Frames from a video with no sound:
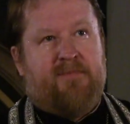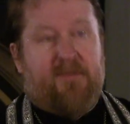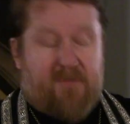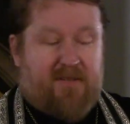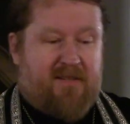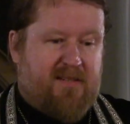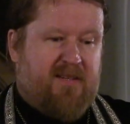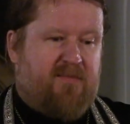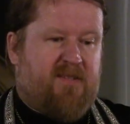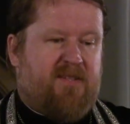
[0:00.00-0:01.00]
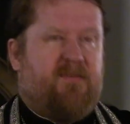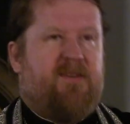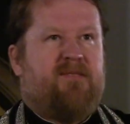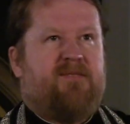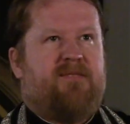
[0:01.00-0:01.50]
Потому что я сам
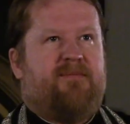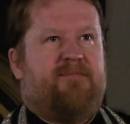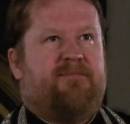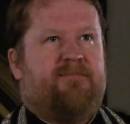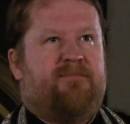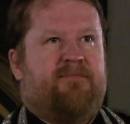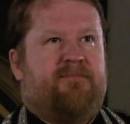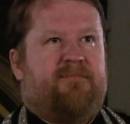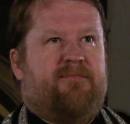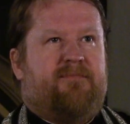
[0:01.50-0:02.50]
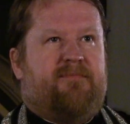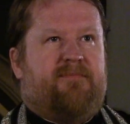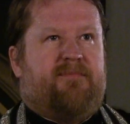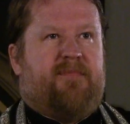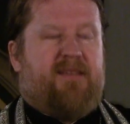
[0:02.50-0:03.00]
ошибаюсь.
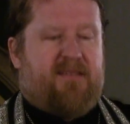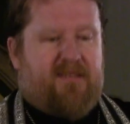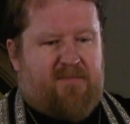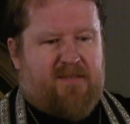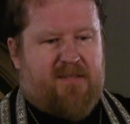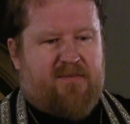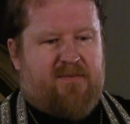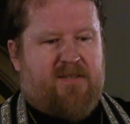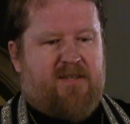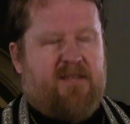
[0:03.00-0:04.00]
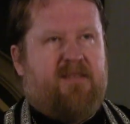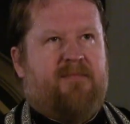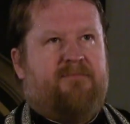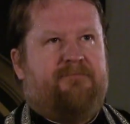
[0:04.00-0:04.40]
Я сам несовершенен.